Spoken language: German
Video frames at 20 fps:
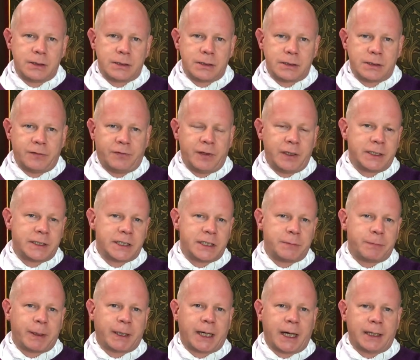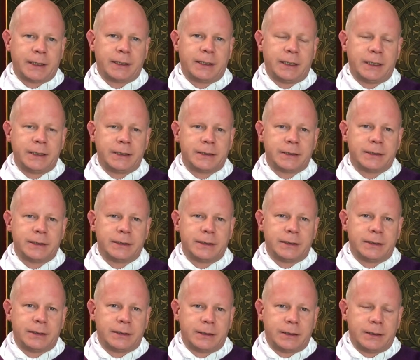Sie findet sich bekanntlich in
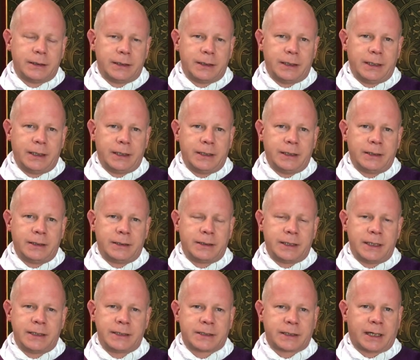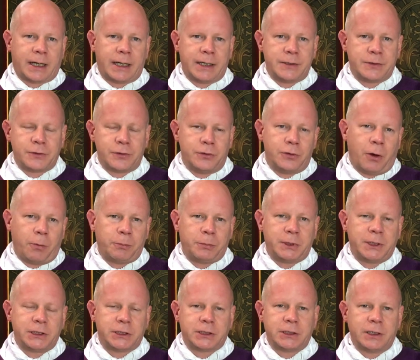in den drei
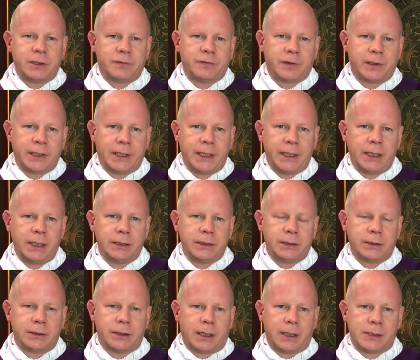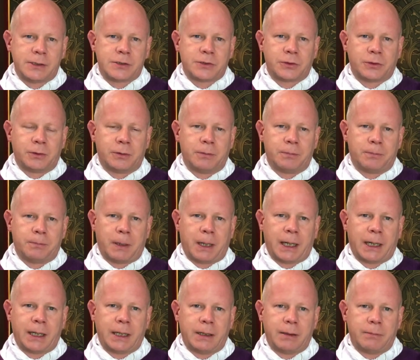synoptischen Evangelien, also
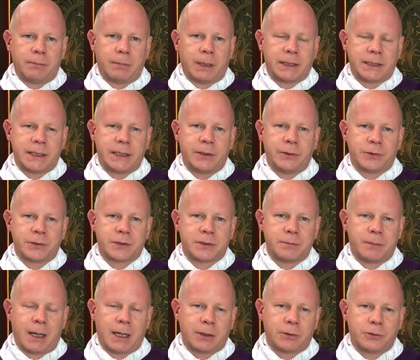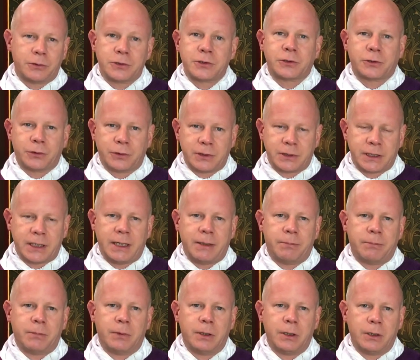bei Matthäus, Markus und
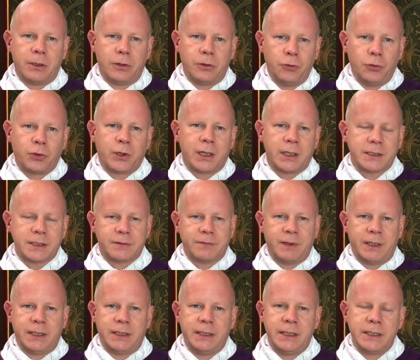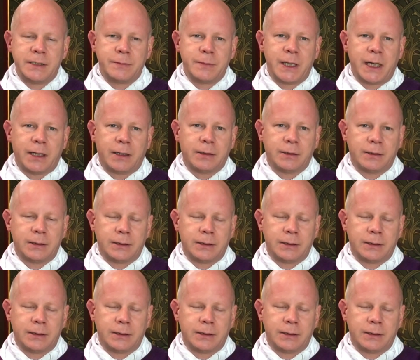eben Lukas, wie in diesem Jahr,